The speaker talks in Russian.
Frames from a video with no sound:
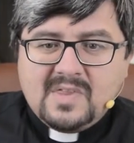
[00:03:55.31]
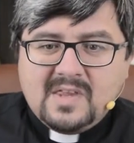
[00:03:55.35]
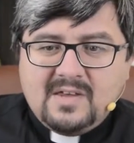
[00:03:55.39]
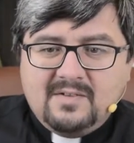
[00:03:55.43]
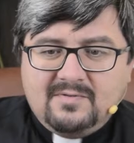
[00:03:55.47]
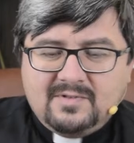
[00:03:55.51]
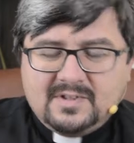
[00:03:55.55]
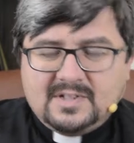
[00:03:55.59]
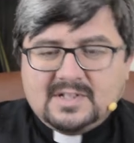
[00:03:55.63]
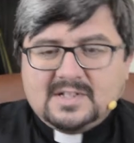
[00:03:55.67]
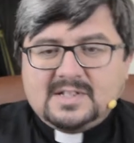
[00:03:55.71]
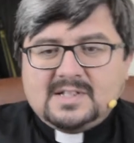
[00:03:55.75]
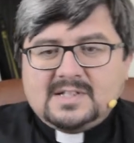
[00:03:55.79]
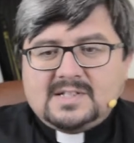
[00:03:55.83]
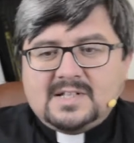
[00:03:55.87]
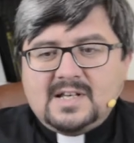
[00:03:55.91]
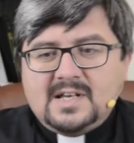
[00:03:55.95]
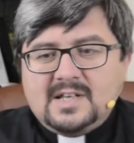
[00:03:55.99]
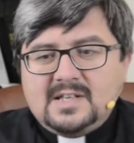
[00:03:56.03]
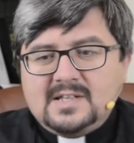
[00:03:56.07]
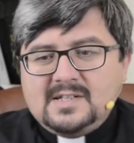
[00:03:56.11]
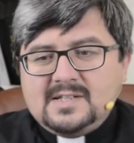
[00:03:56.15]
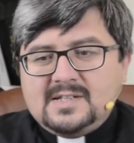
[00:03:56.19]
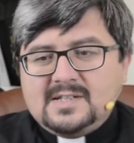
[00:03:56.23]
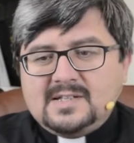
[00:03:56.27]
И вот это,
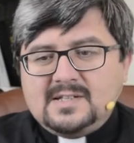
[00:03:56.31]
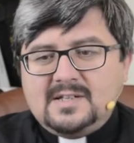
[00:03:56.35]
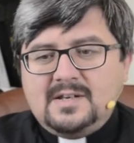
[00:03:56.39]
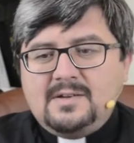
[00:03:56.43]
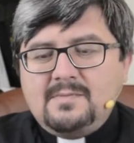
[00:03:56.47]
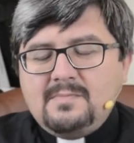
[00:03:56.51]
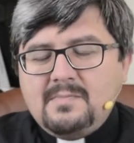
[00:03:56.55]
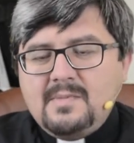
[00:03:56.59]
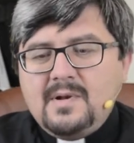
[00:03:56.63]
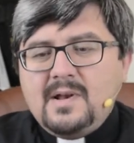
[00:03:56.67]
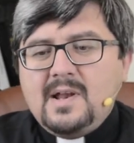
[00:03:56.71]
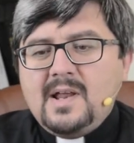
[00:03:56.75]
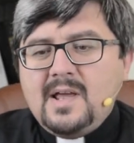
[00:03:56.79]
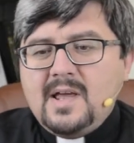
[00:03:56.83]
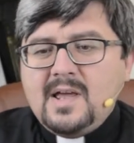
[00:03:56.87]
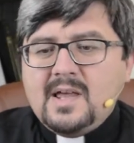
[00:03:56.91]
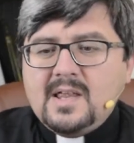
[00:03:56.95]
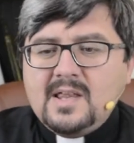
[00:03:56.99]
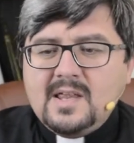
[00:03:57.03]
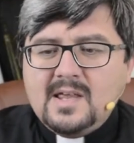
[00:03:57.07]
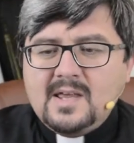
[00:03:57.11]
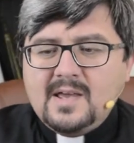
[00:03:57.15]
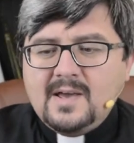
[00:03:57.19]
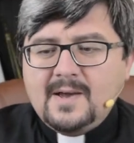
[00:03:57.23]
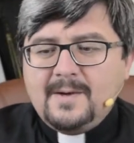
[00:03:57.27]
знаете,
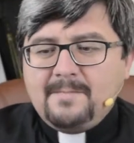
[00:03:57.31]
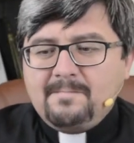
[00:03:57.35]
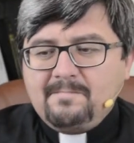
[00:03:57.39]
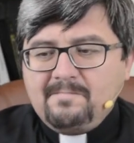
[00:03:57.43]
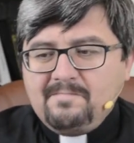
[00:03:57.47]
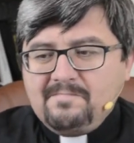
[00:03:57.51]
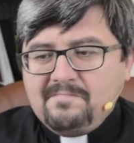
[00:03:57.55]
стремление